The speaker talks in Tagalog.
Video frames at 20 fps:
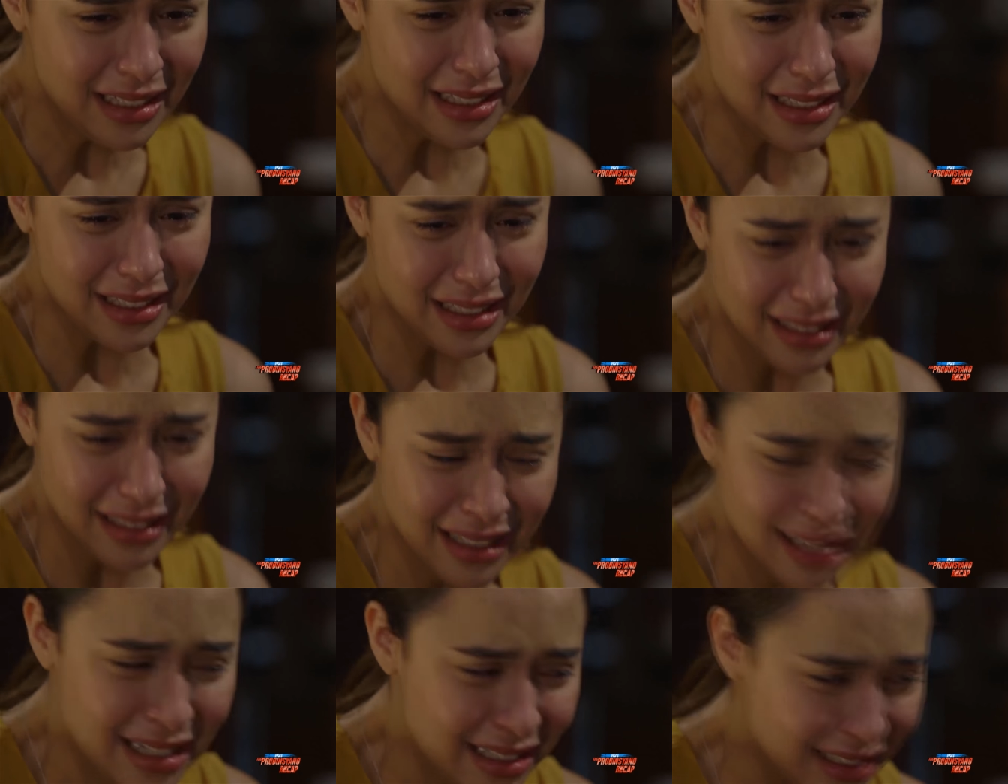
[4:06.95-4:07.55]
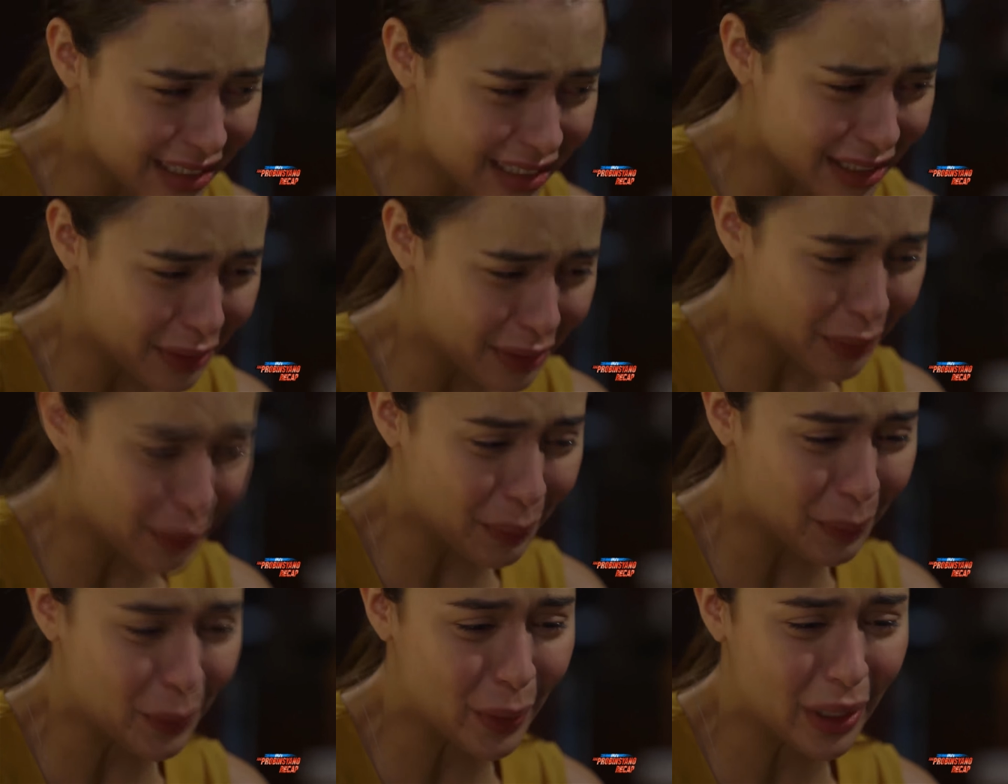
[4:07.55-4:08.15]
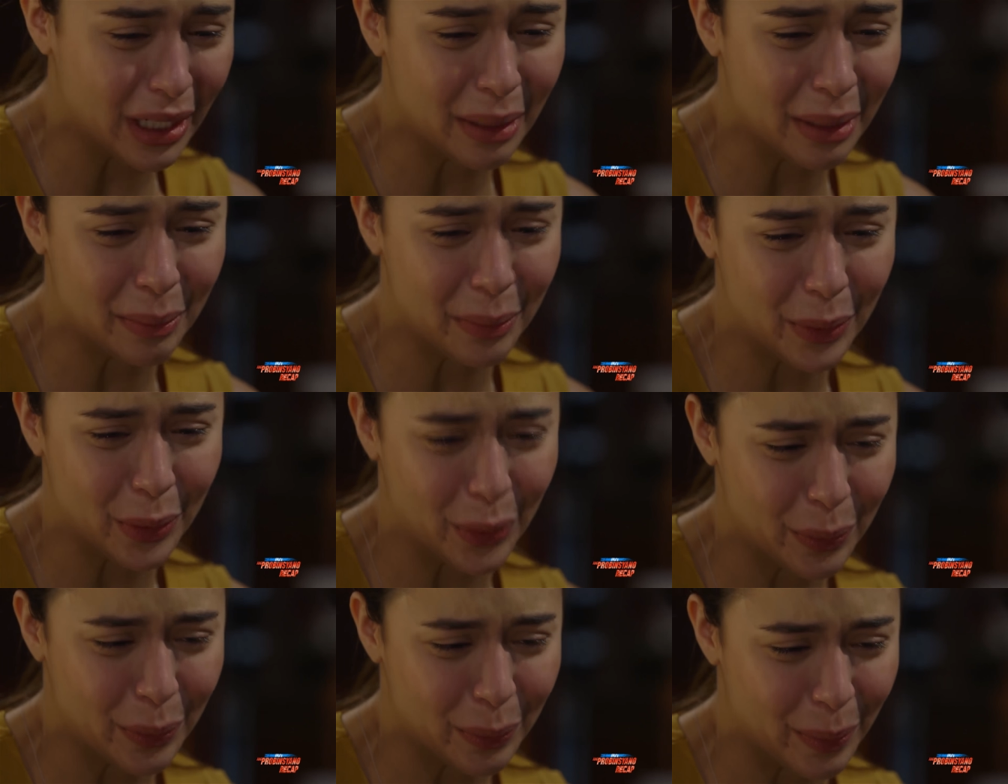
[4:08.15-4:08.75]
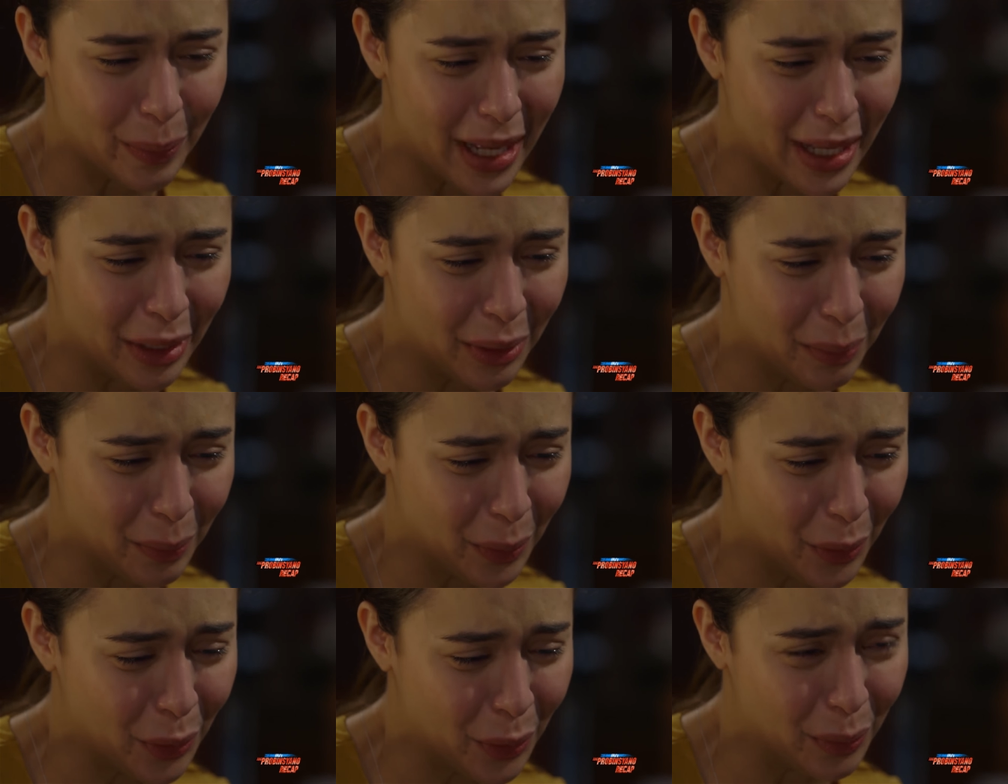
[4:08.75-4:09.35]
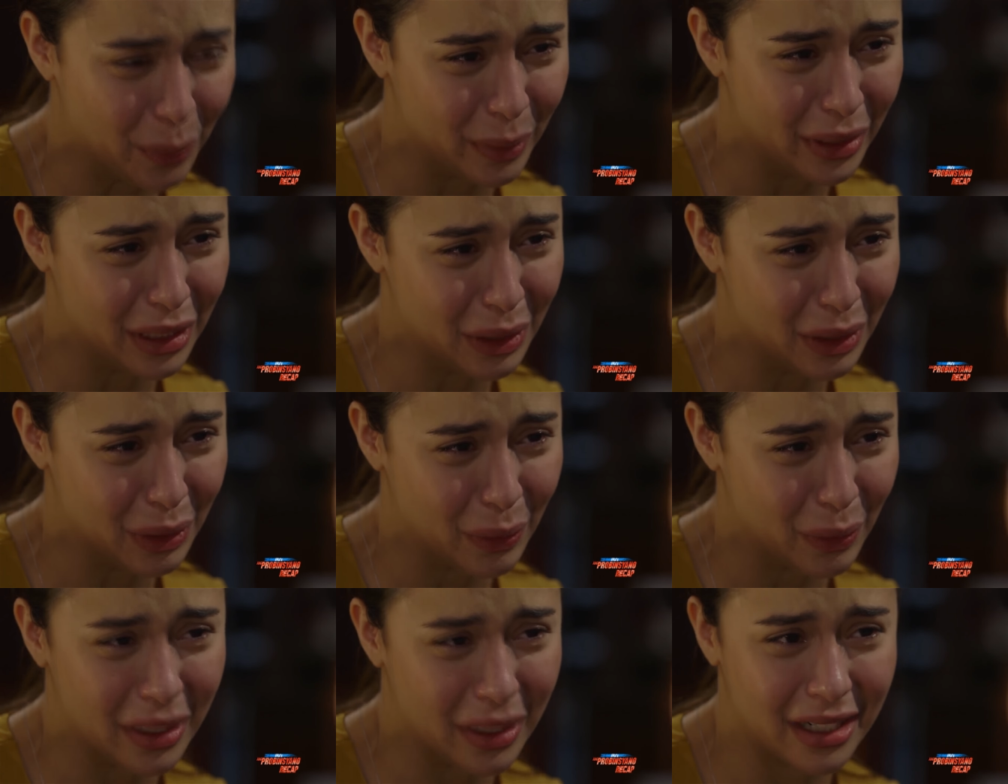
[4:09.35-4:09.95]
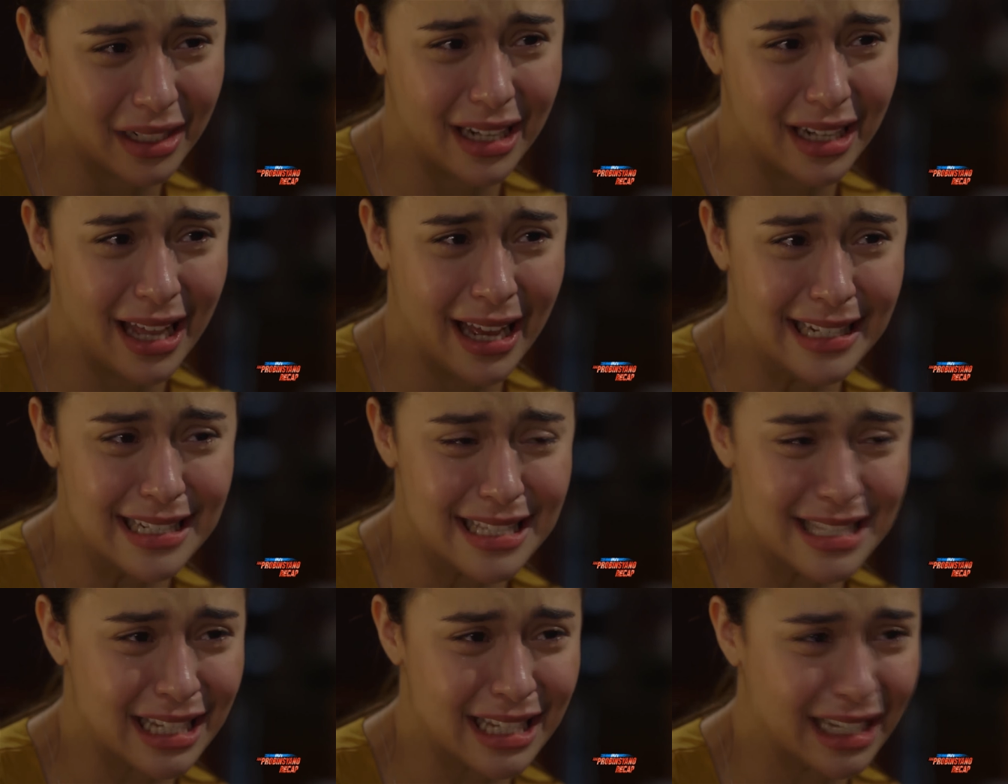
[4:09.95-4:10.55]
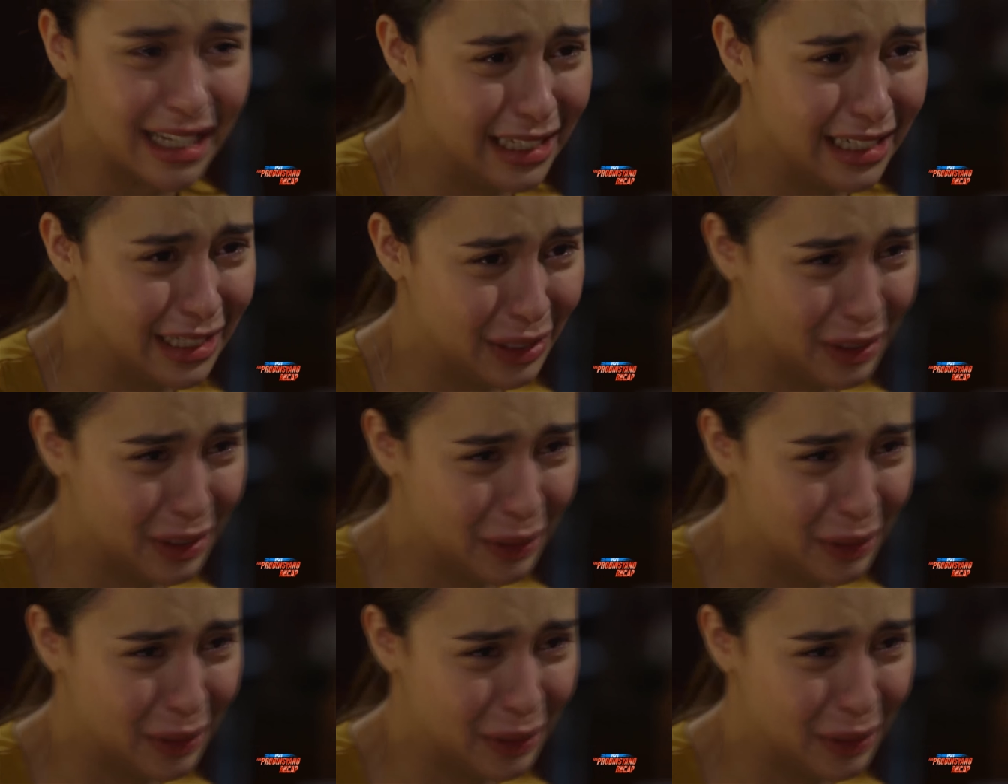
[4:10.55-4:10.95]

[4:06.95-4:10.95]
Hindi ko po alam kung paano po humantong ng lahat sa ganito.